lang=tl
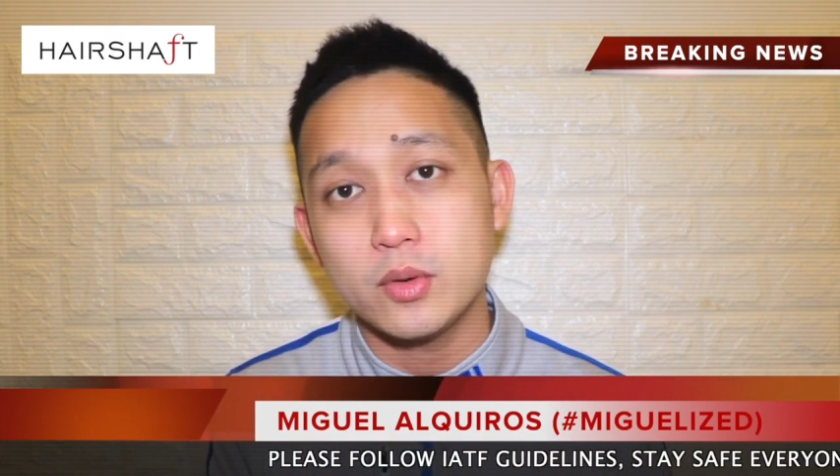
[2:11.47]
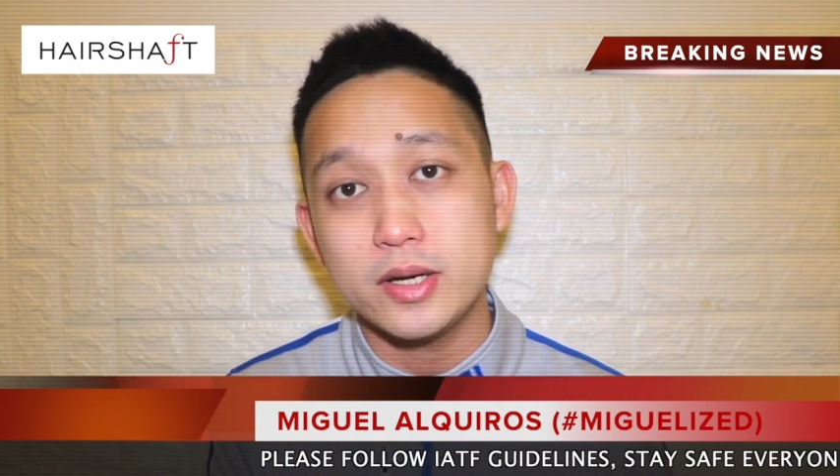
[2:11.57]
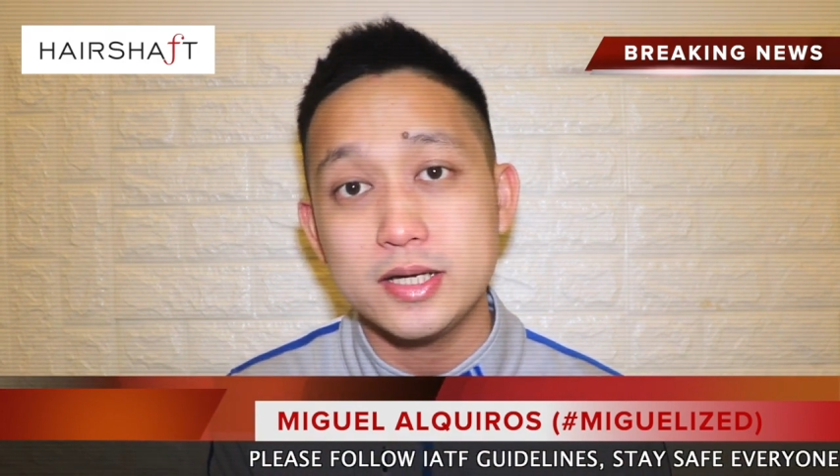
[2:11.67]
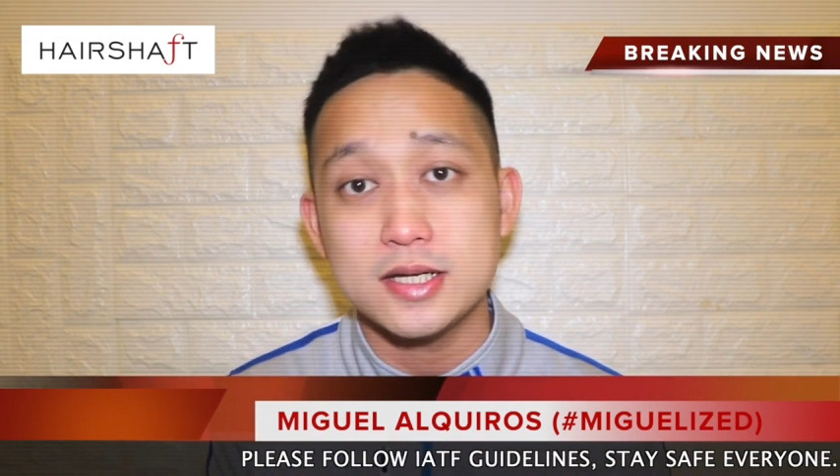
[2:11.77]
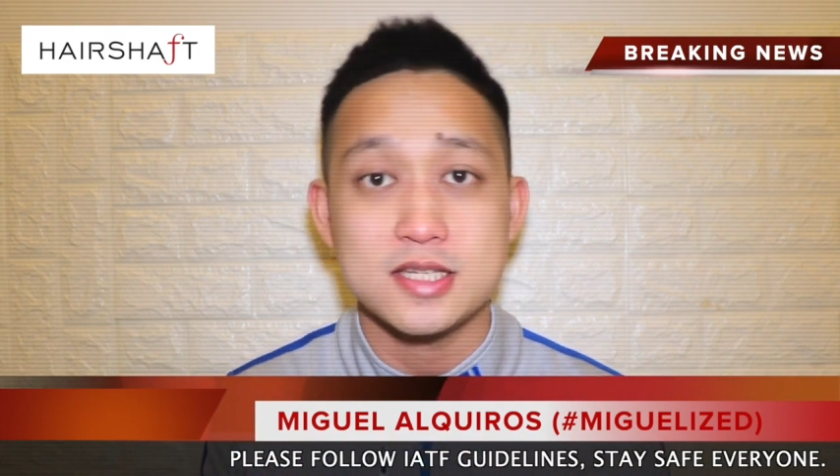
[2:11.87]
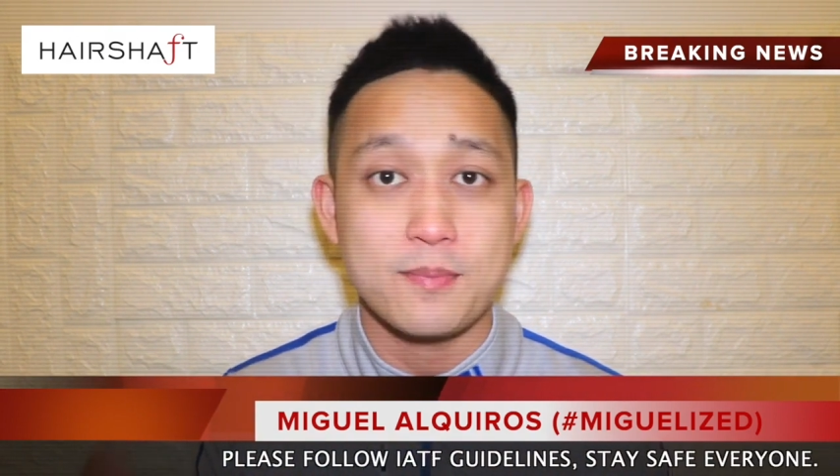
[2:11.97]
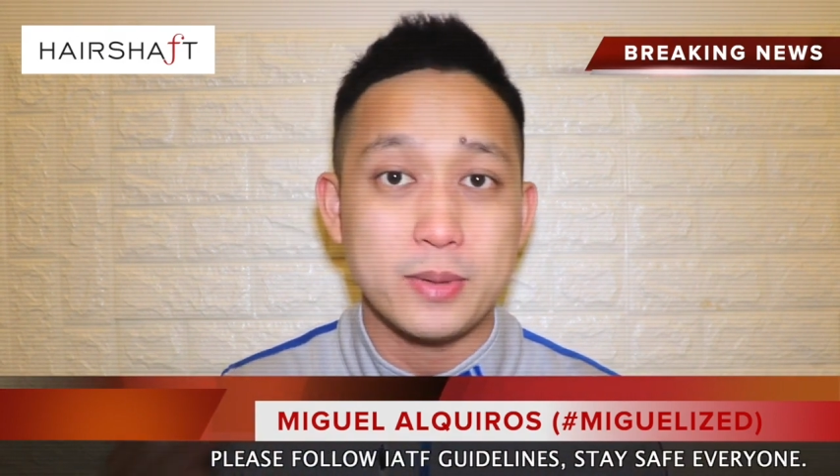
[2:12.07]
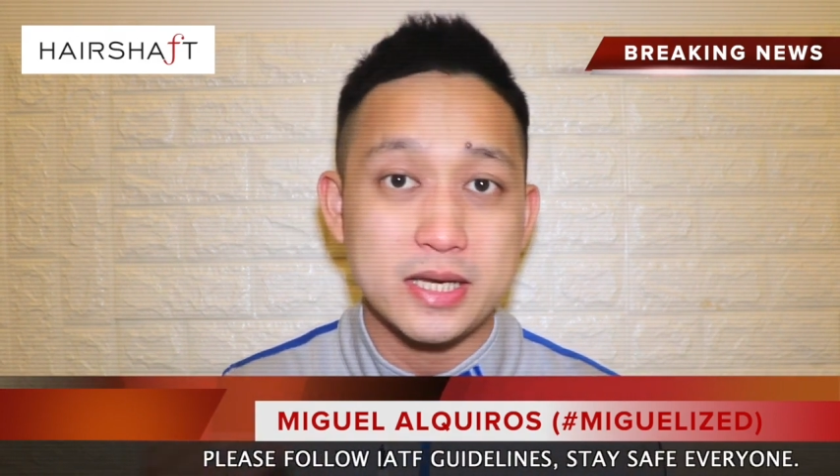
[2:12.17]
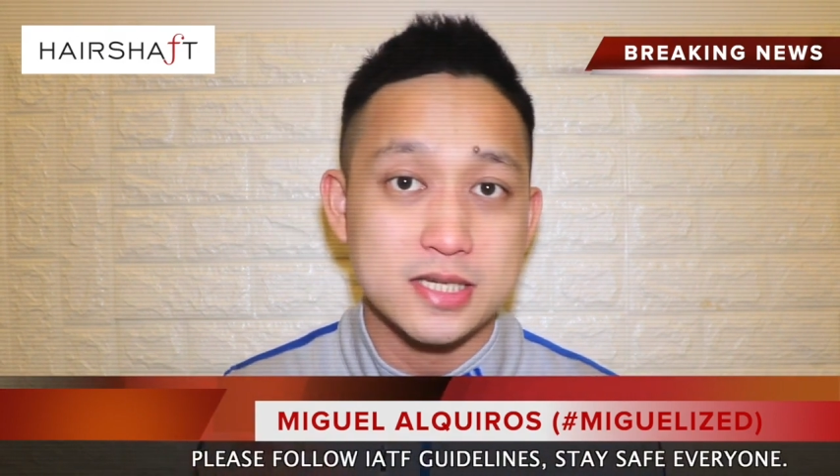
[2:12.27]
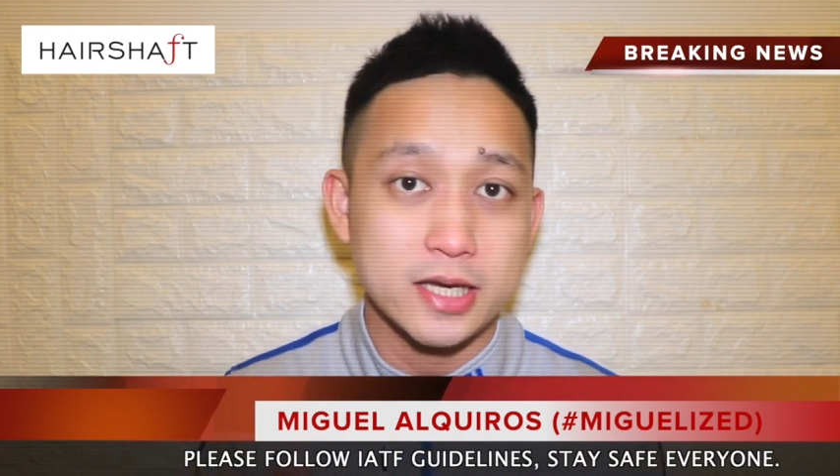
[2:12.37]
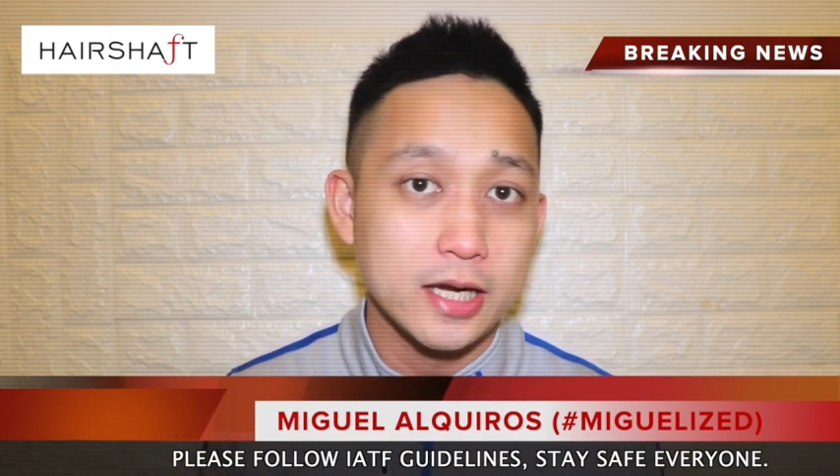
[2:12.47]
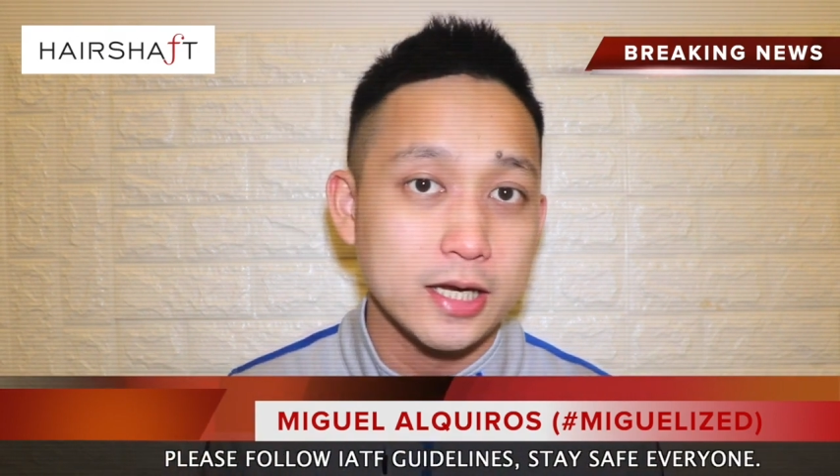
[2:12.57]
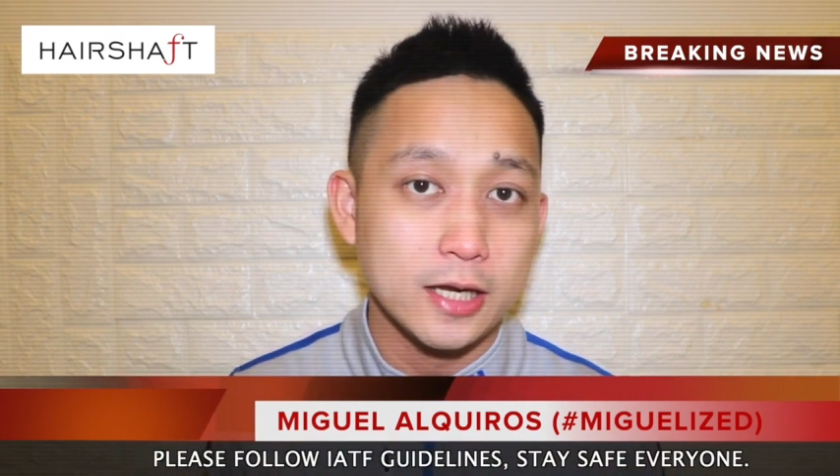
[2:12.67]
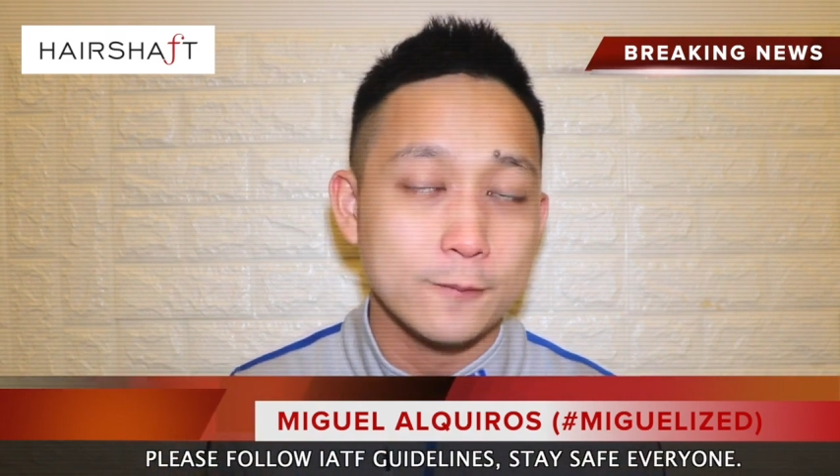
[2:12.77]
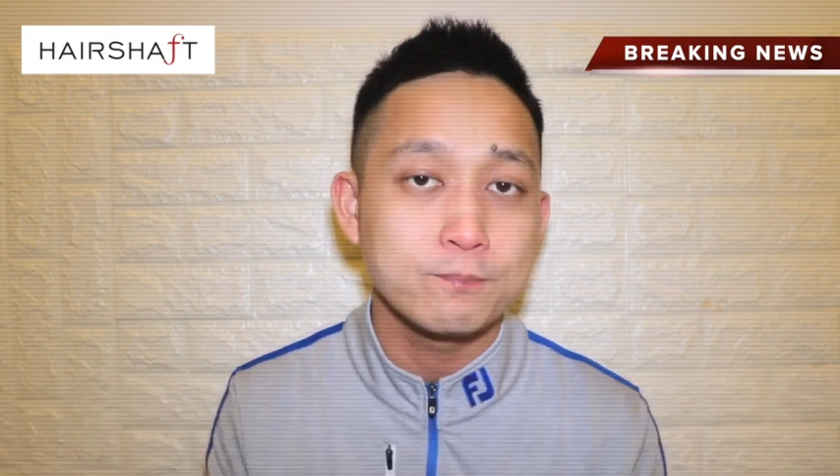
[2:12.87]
ko kanina sa pre-screening.